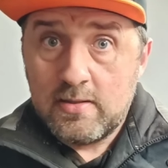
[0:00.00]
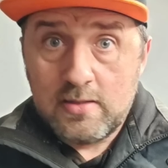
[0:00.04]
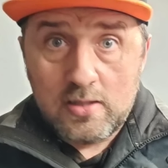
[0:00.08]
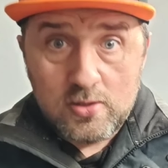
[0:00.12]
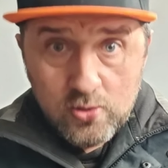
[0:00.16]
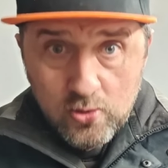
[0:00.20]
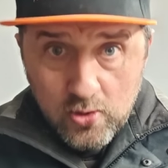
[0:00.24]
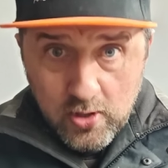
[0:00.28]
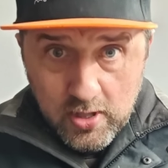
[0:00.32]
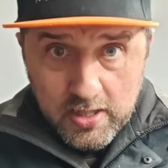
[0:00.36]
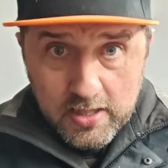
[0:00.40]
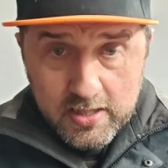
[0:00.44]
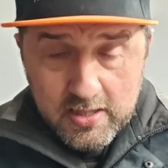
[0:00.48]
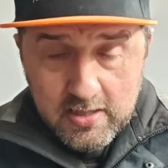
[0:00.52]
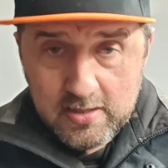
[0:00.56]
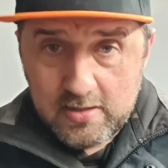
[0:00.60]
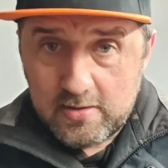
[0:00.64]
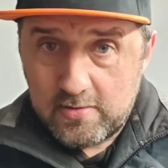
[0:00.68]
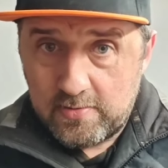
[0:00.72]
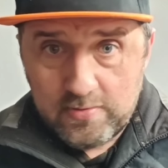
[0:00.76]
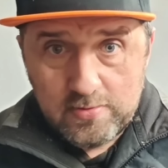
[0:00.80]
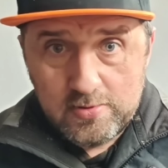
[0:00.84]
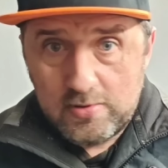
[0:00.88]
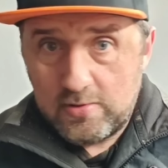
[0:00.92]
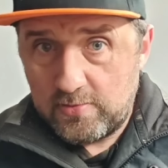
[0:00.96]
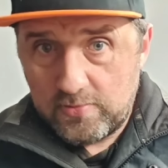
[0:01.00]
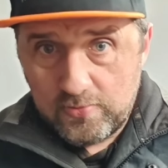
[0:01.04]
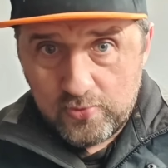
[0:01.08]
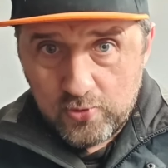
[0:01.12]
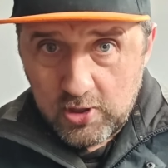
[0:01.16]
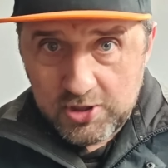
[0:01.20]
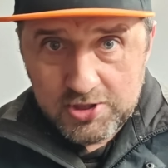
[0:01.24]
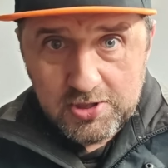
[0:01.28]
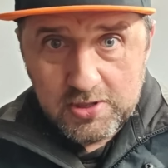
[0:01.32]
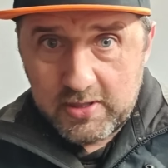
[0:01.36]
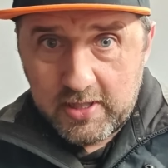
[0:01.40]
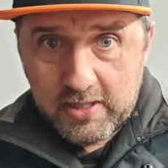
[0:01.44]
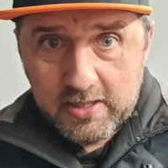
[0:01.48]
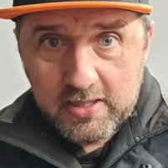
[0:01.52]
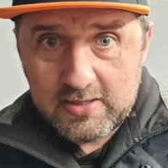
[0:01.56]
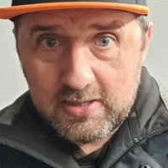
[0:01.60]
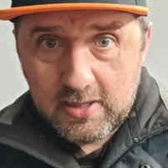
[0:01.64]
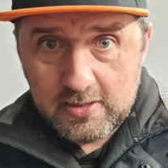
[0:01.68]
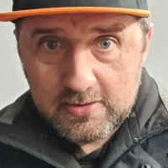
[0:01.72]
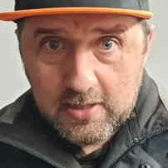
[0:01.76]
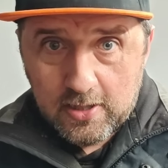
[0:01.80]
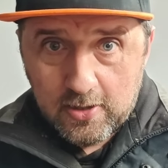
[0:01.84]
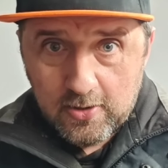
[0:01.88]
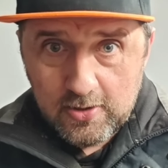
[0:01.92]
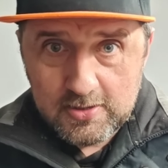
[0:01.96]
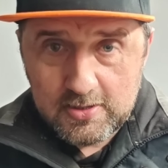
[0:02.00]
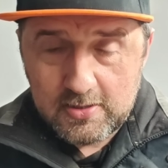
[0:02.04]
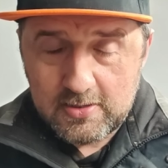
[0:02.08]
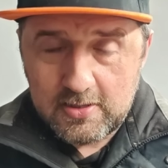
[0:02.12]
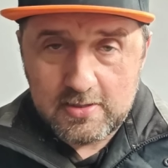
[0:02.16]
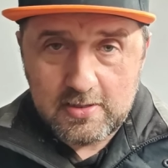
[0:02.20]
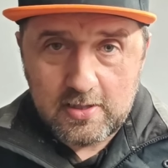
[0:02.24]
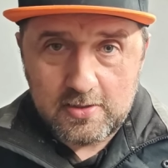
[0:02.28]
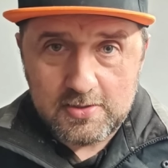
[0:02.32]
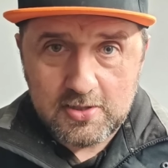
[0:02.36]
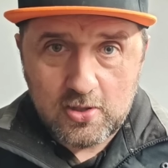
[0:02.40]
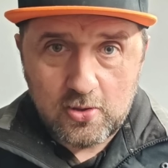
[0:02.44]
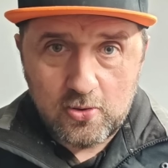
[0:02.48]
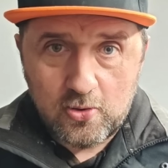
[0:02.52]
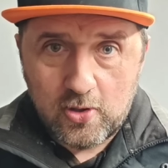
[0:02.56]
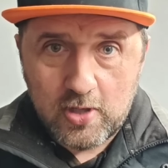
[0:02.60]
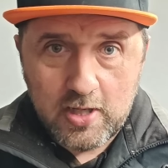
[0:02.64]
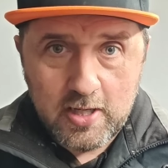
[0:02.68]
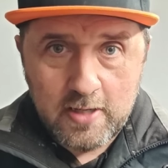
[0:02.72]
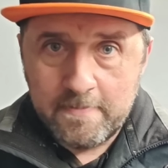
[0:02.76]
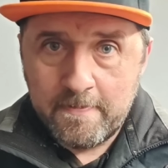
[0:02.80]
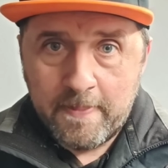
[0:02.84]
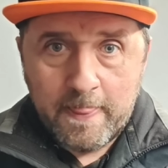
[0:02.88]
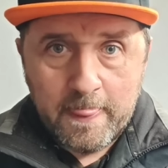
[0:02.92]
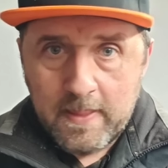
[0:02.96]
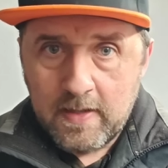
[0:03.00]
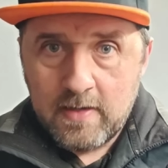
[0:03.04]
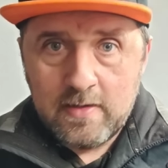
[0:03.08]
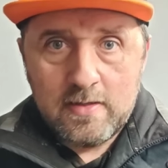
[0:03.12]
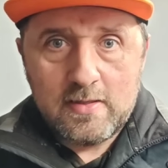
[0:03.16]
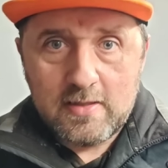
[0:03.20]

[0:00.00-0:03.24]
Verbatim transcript: Natürlich wurschten die das jetzt aus, ist ganz klar.